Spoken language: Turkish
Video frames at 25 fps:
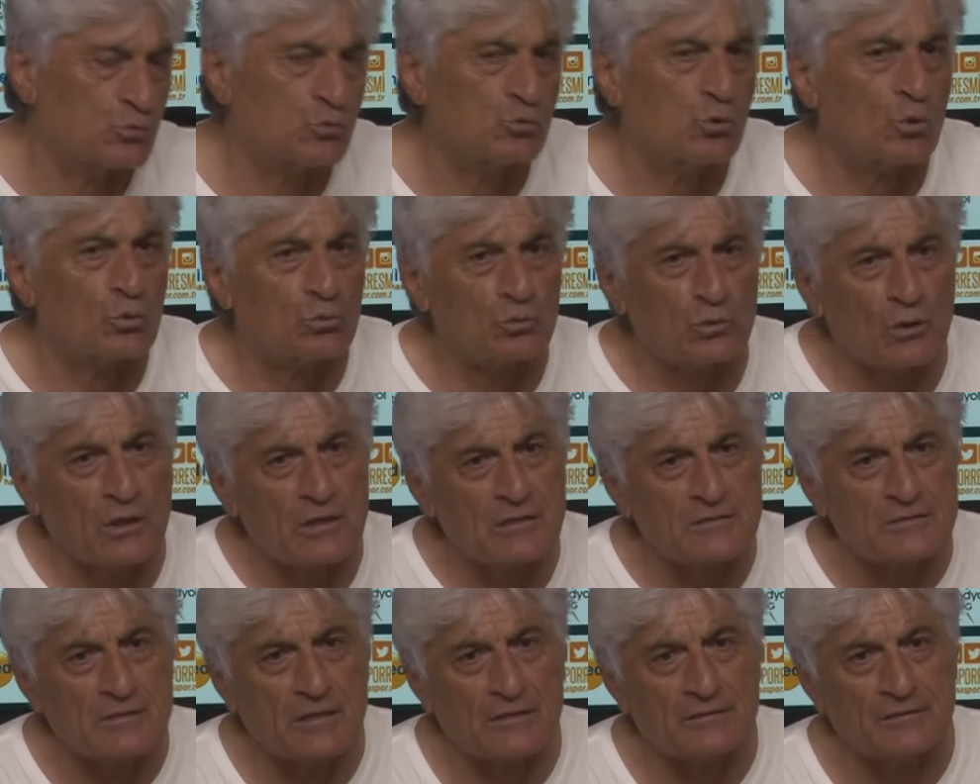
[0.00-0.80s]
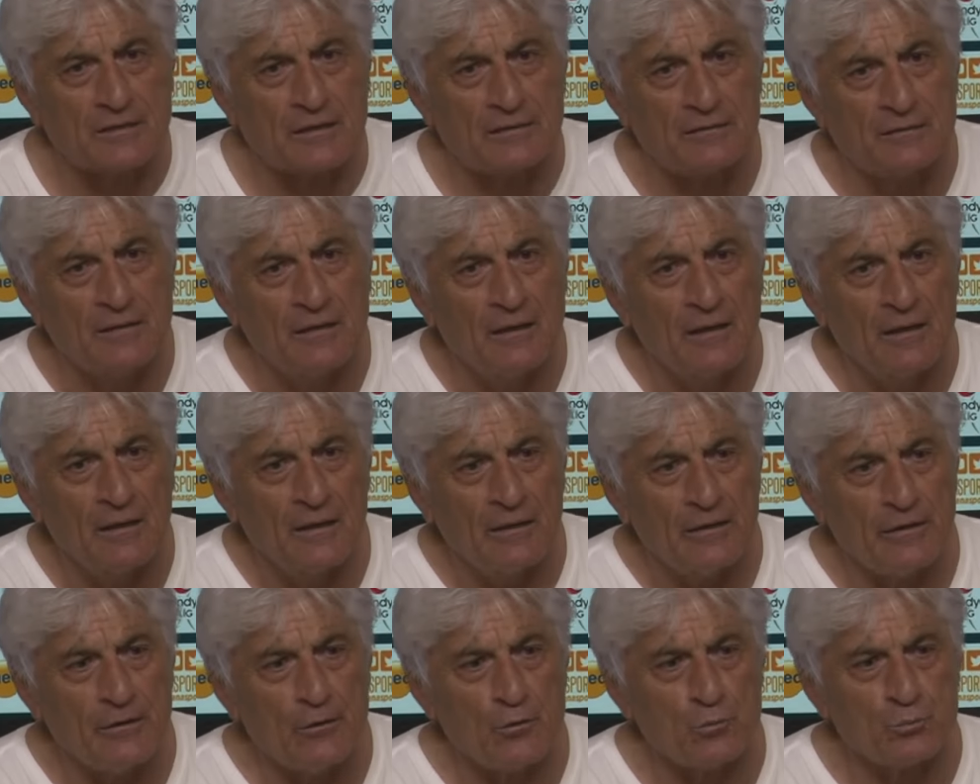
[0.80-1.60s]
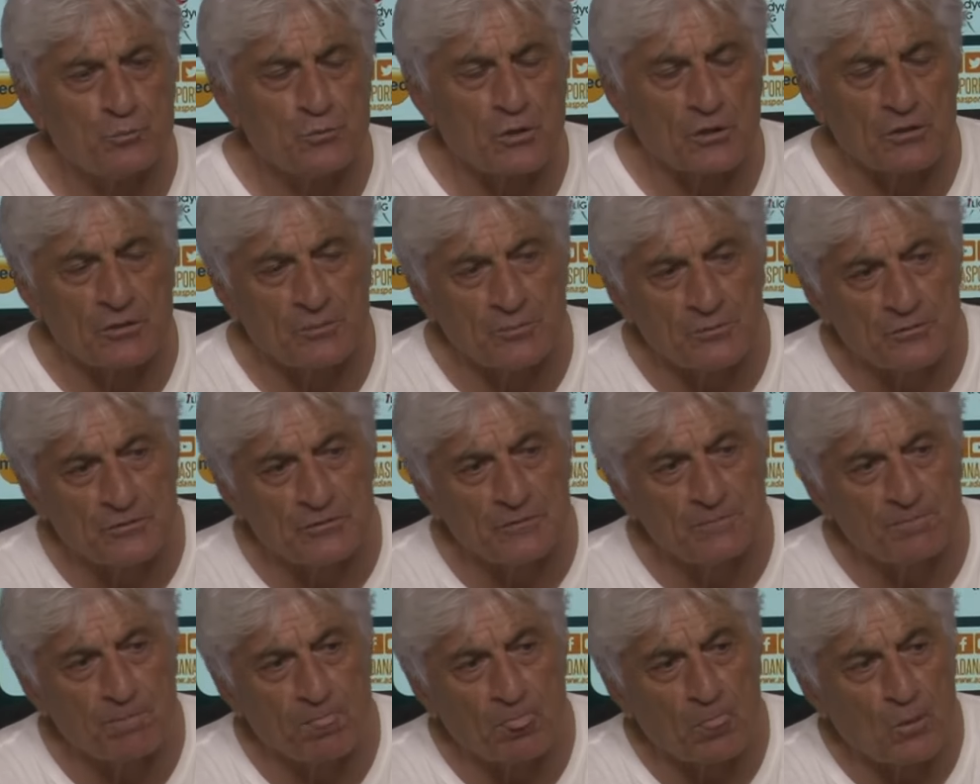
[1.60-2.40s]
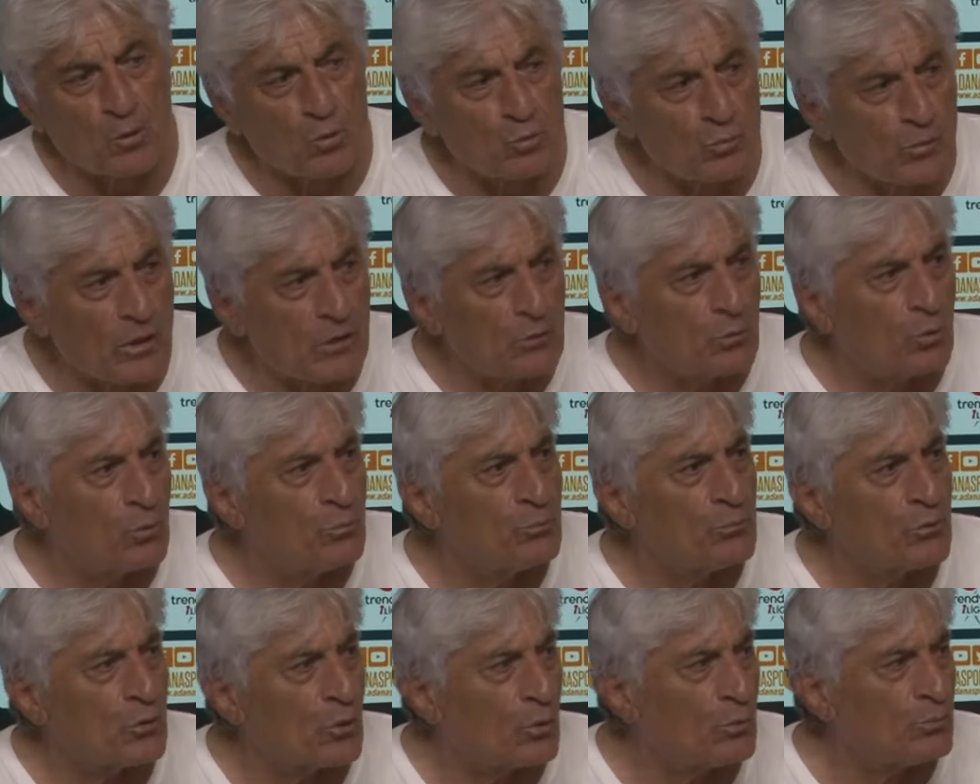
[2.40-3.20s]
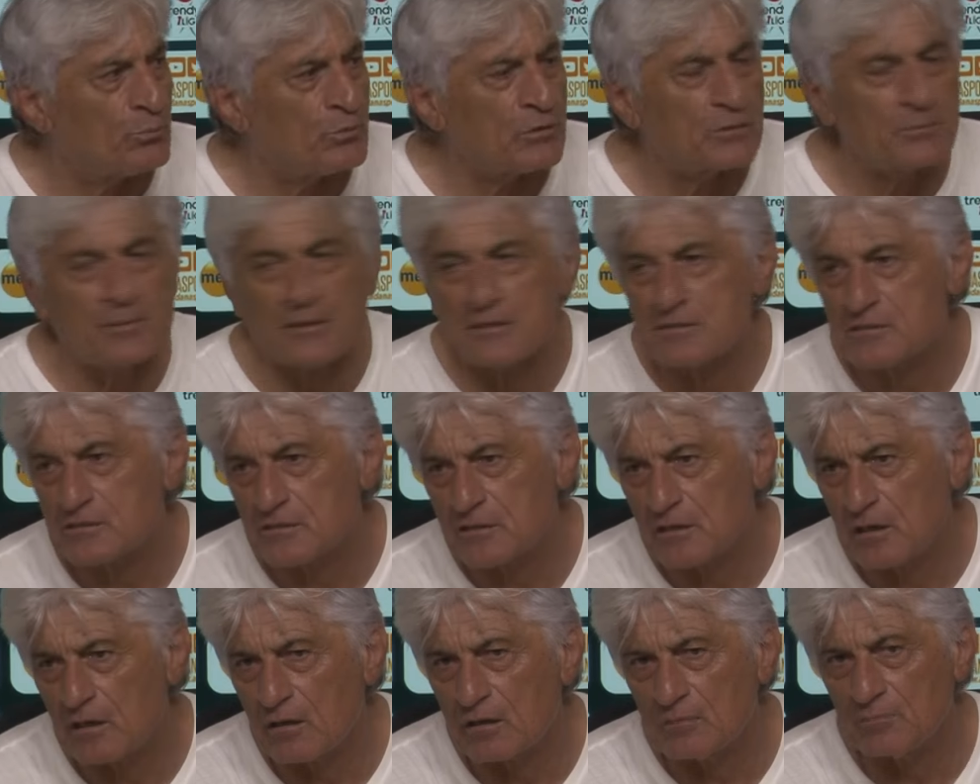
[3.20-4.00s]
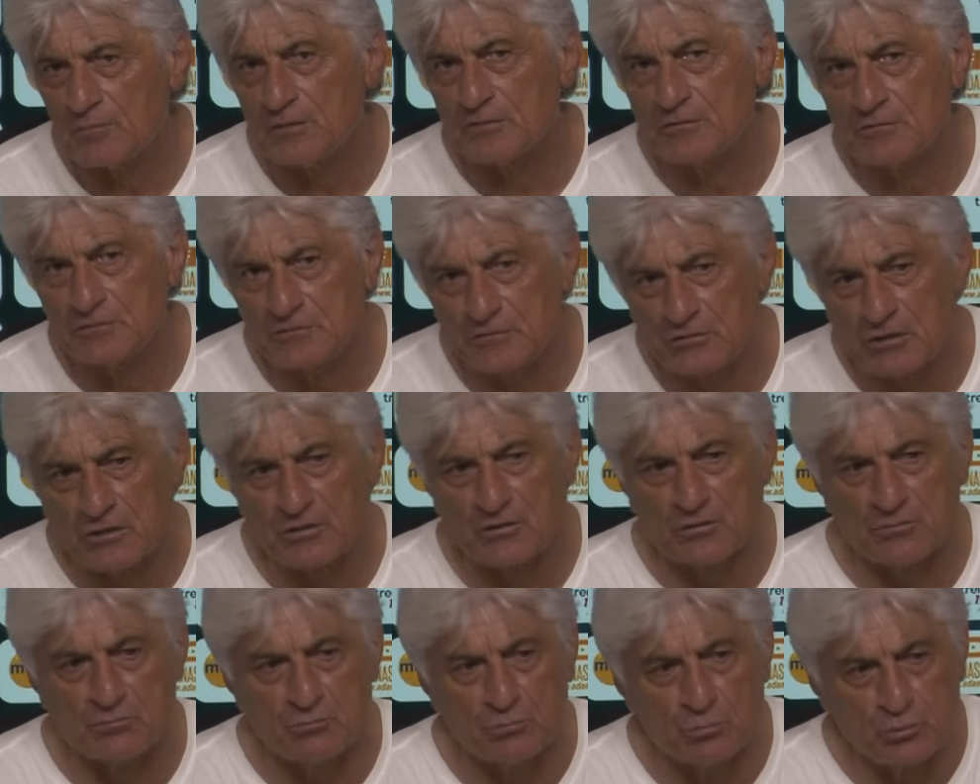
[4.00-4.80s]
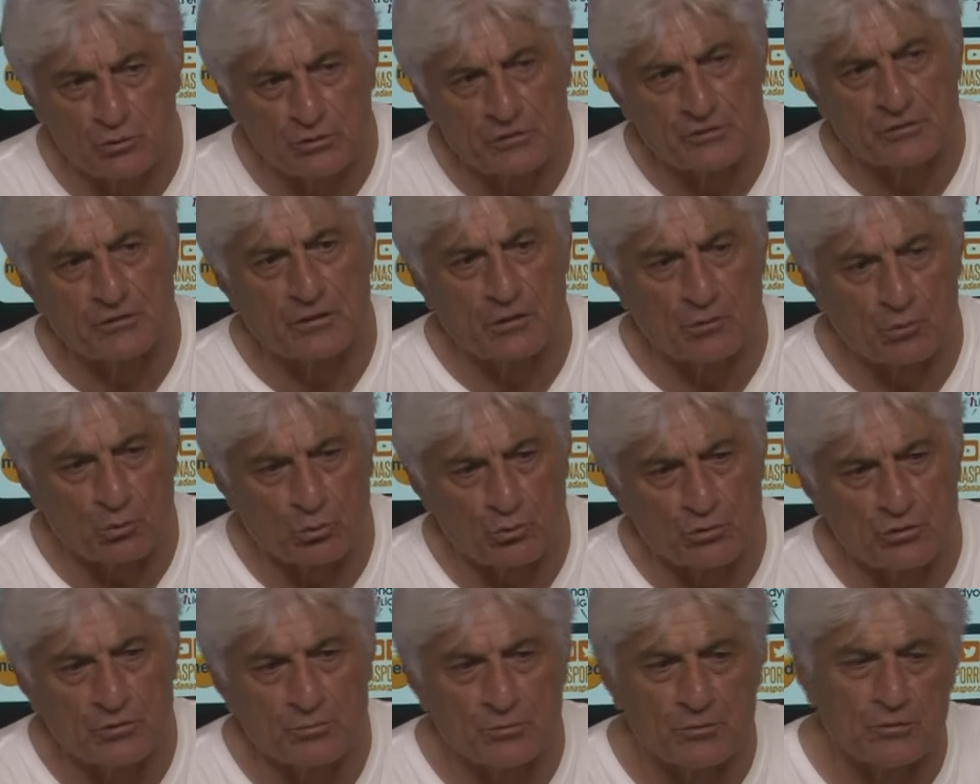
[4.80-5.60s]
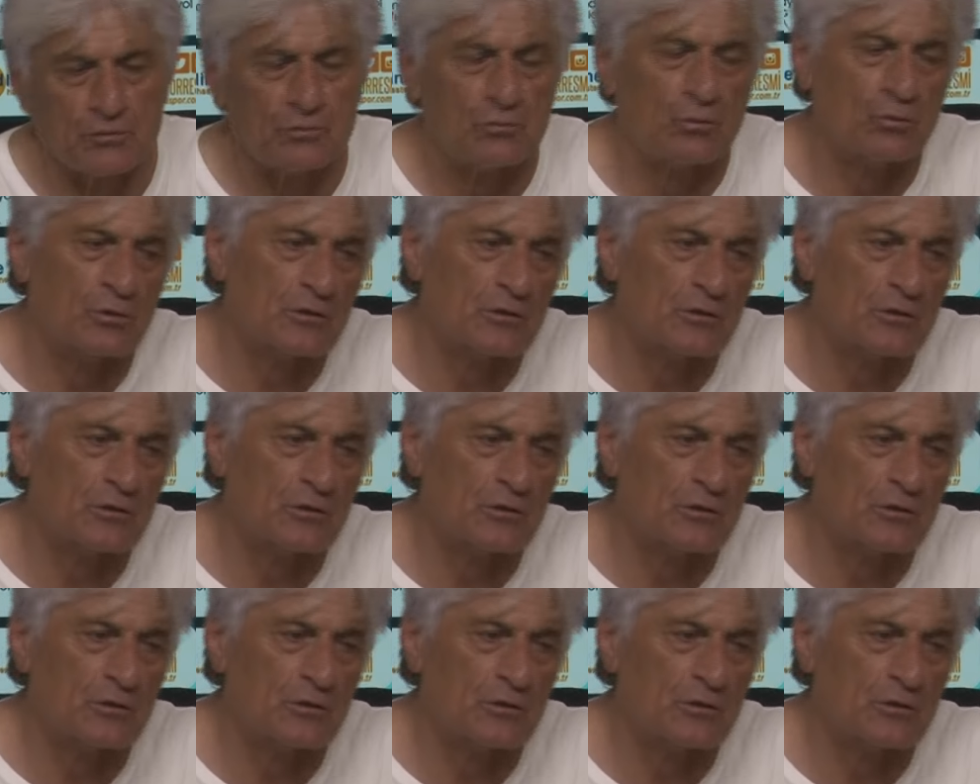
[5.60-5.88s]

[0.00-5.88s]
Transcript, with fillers: Bu çok daha zaten Eyüp takımının normal 11-11 baskıya almadığı takım bu ligde yok gibi.